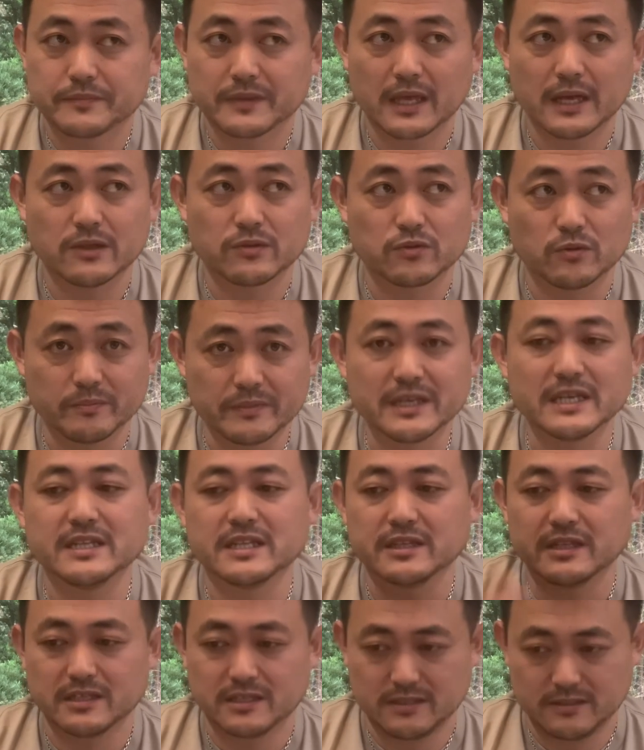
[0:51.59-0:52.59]
えっと、右
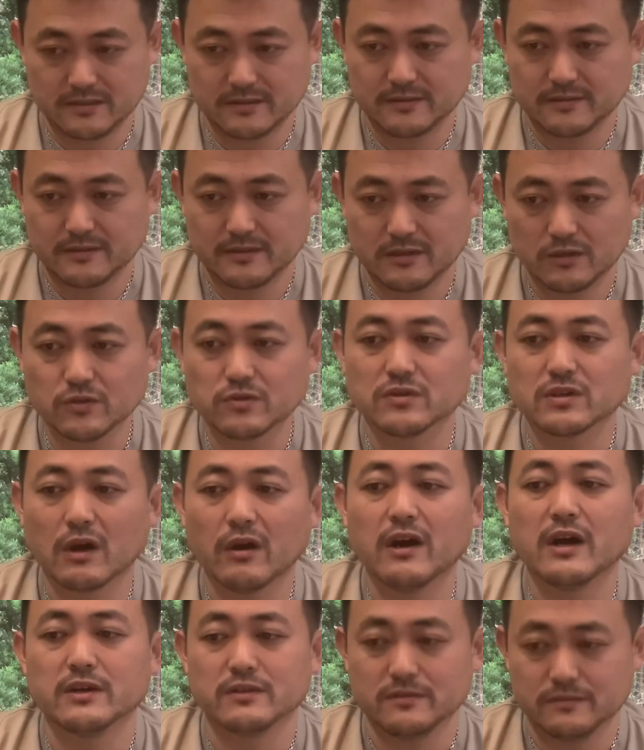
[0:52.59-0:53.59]
手ですよく
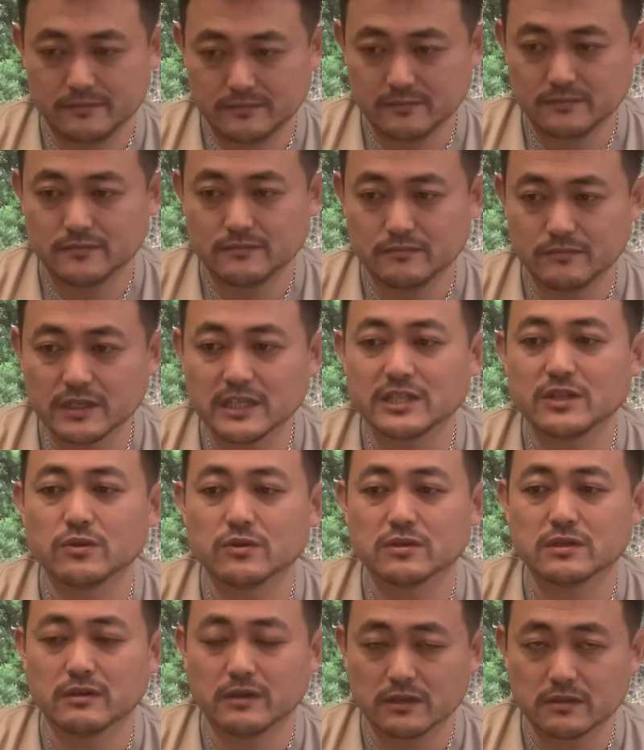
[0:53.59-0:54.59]
変わる右手
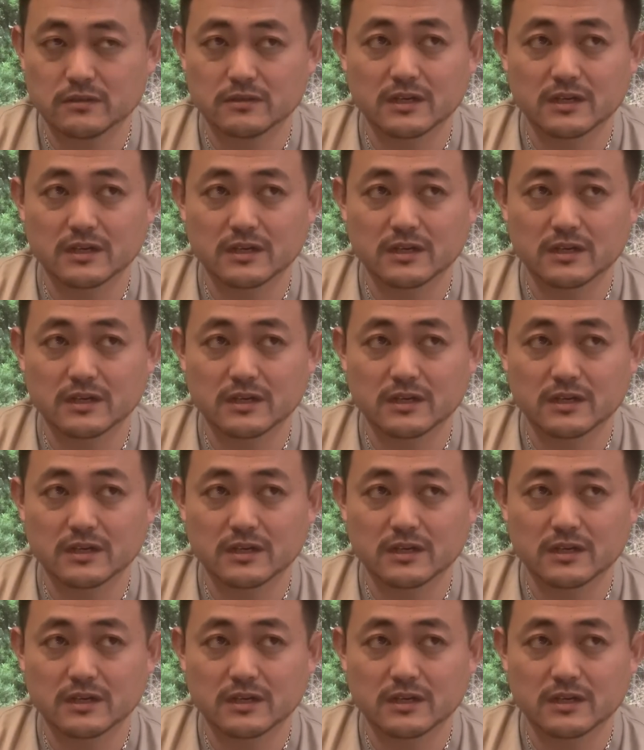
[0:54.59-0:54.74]
よく変わる。